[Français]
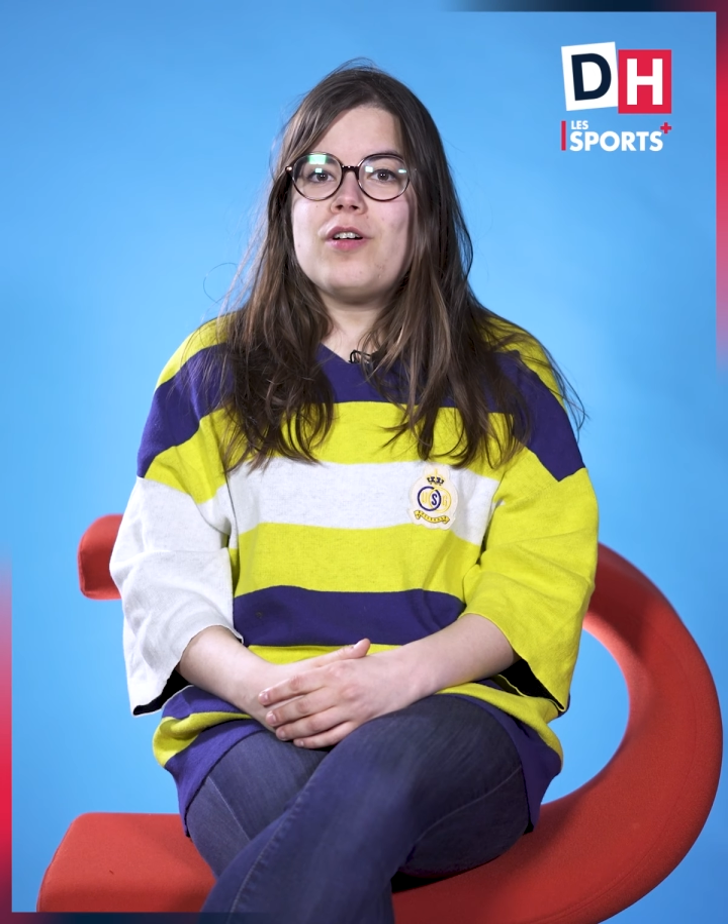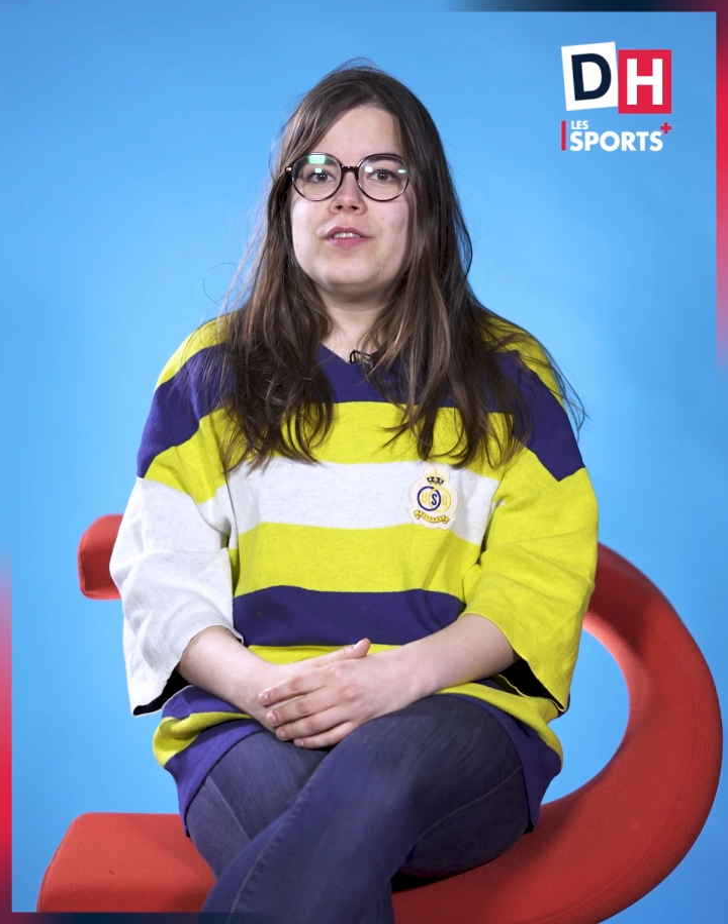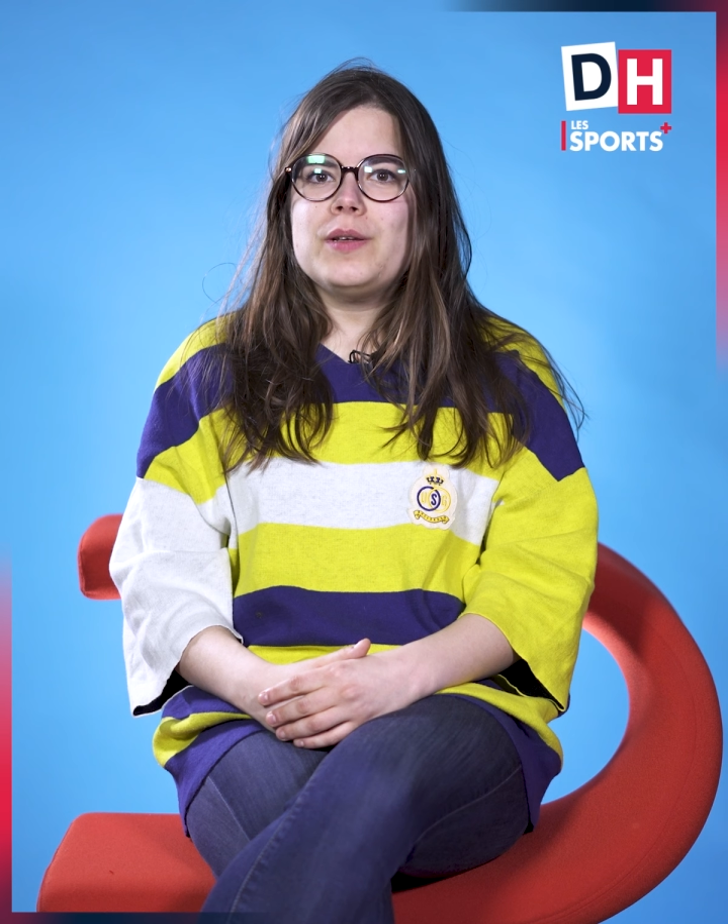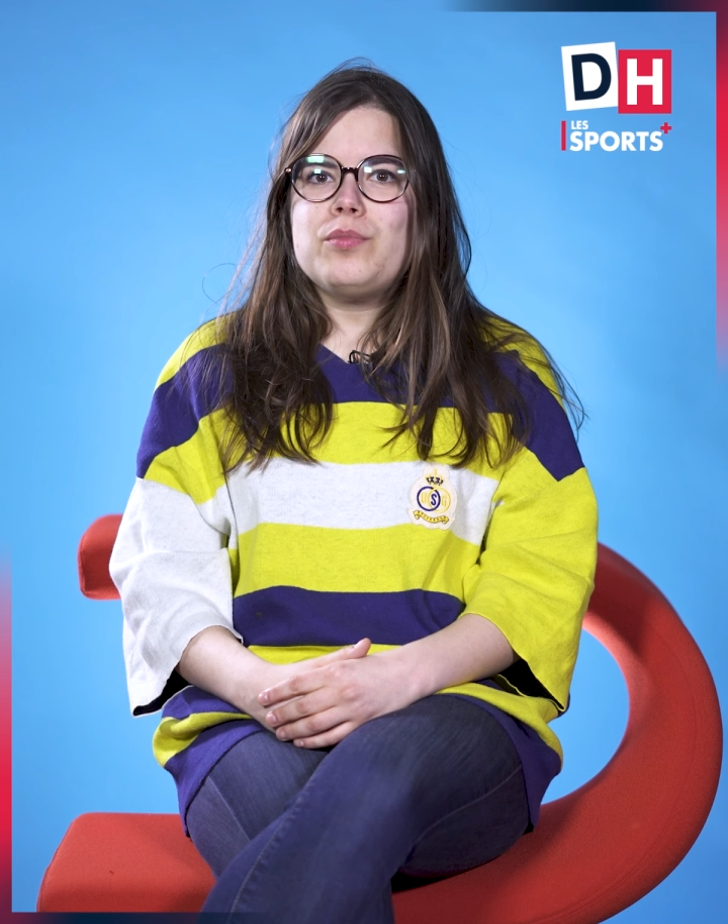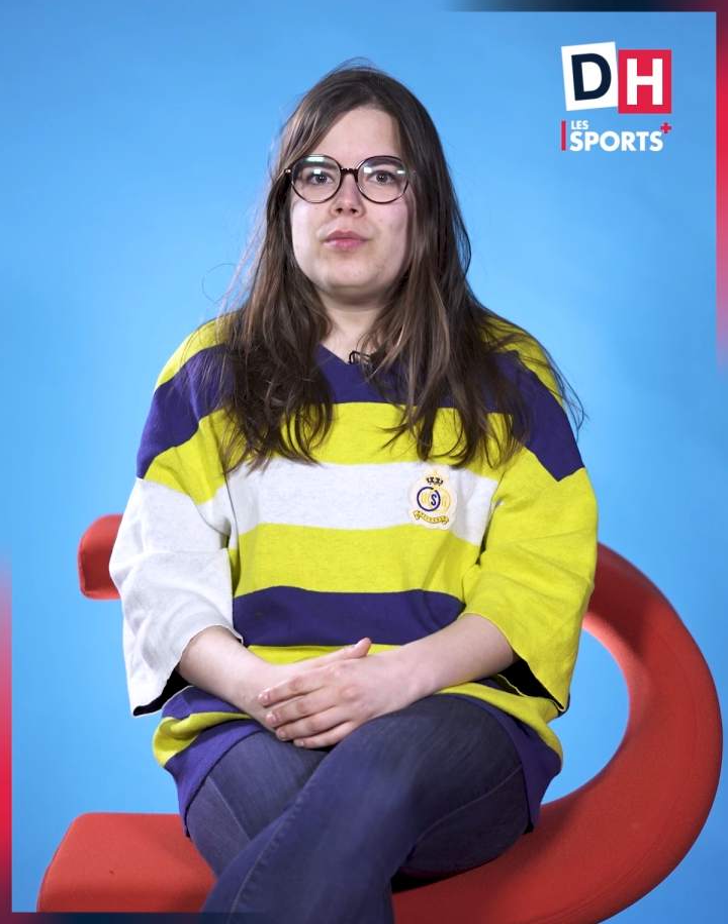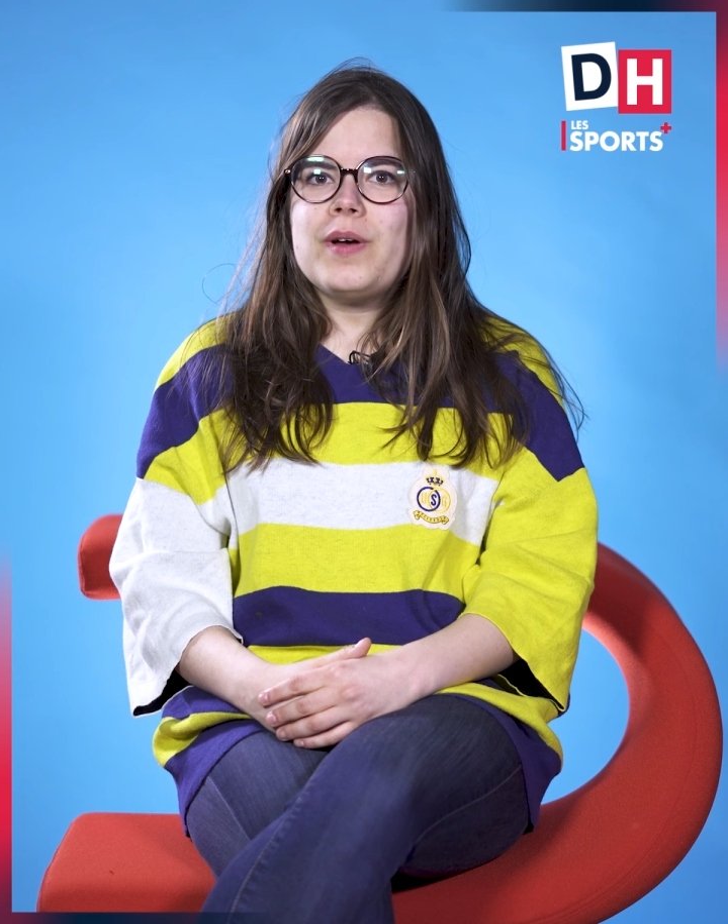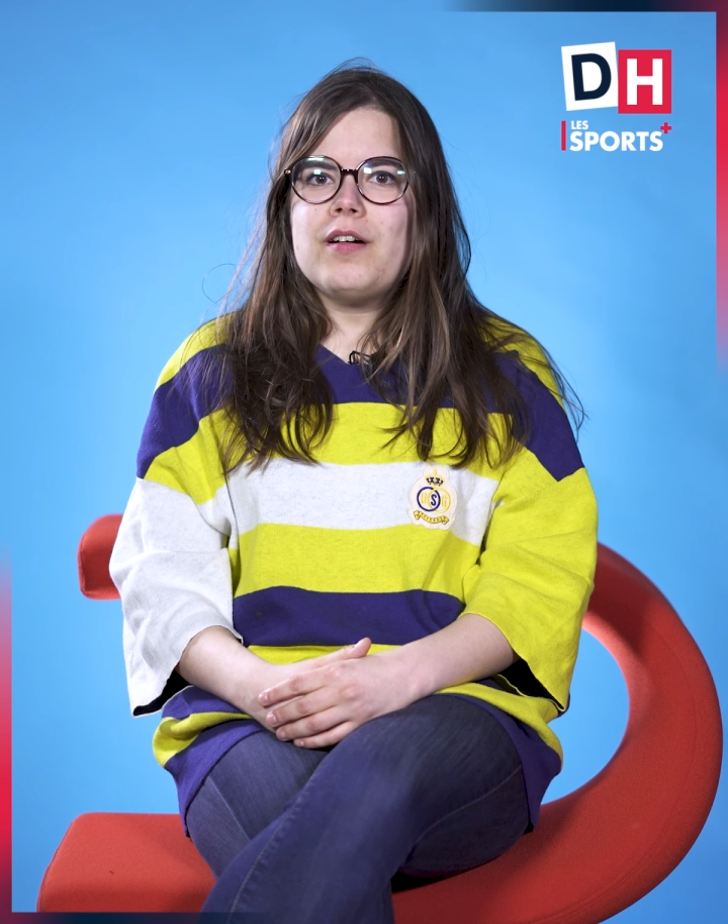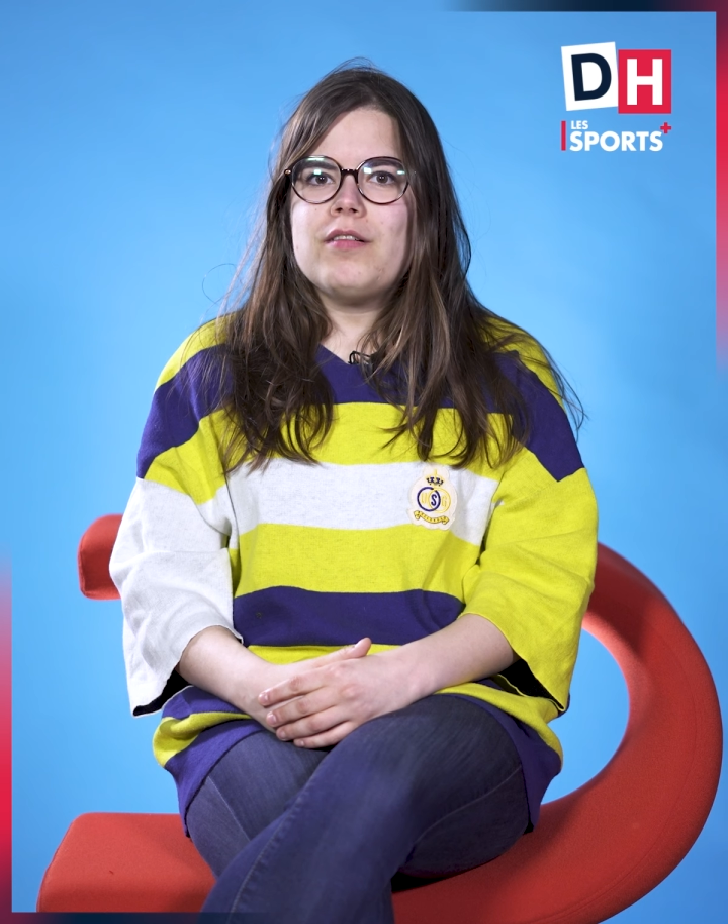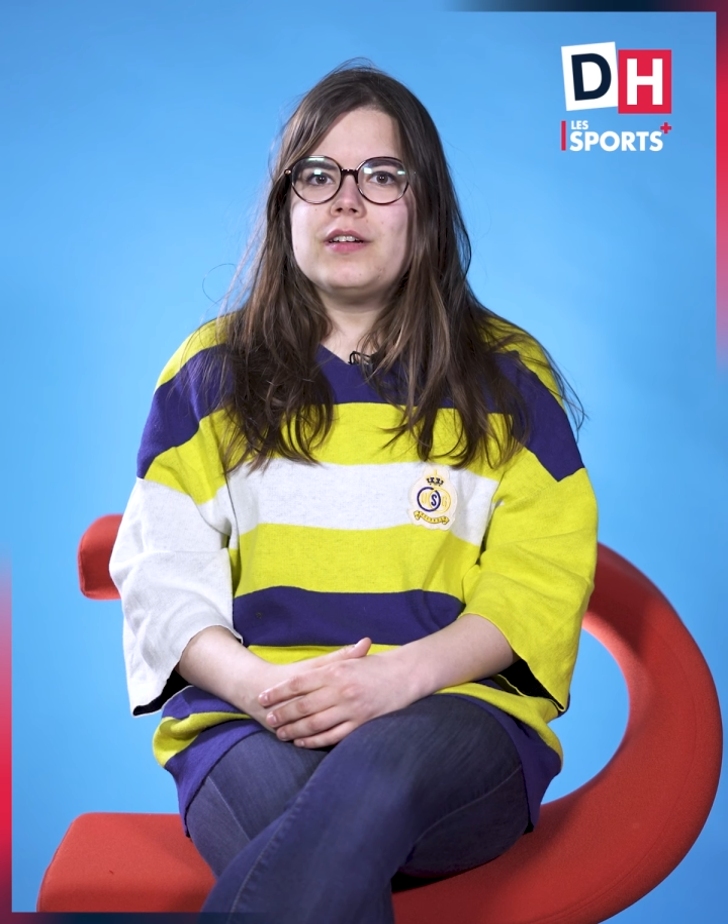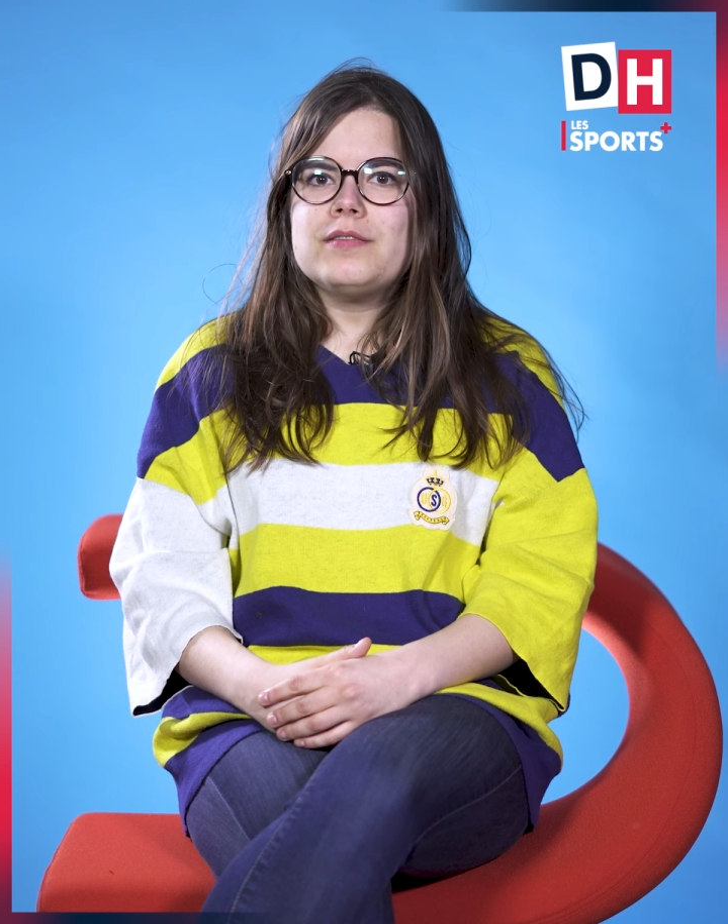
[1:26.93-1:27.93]
on est plus
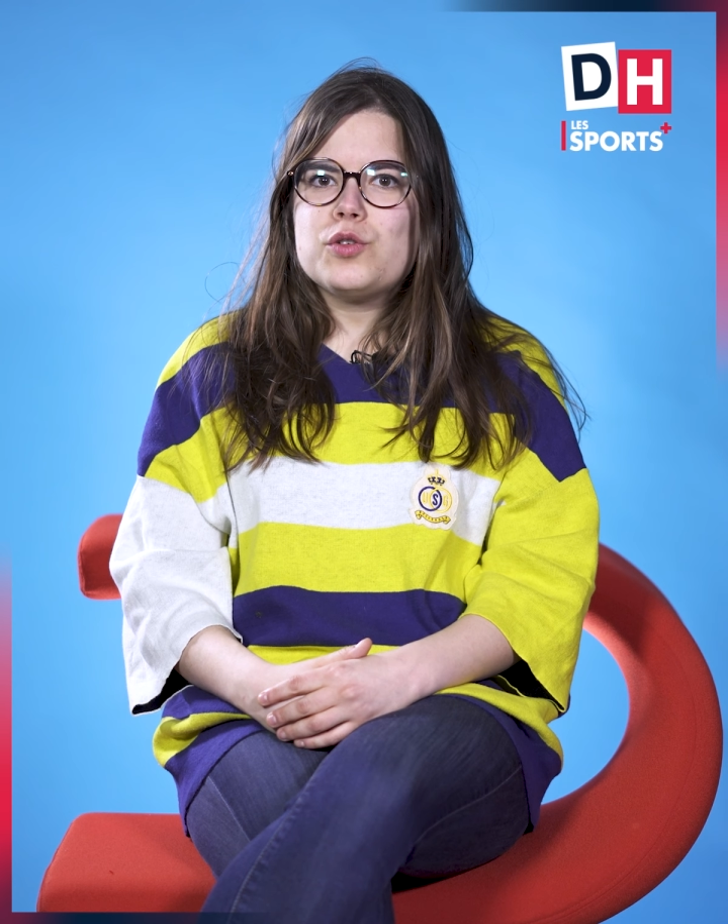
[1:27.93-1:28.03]
marrant, hein.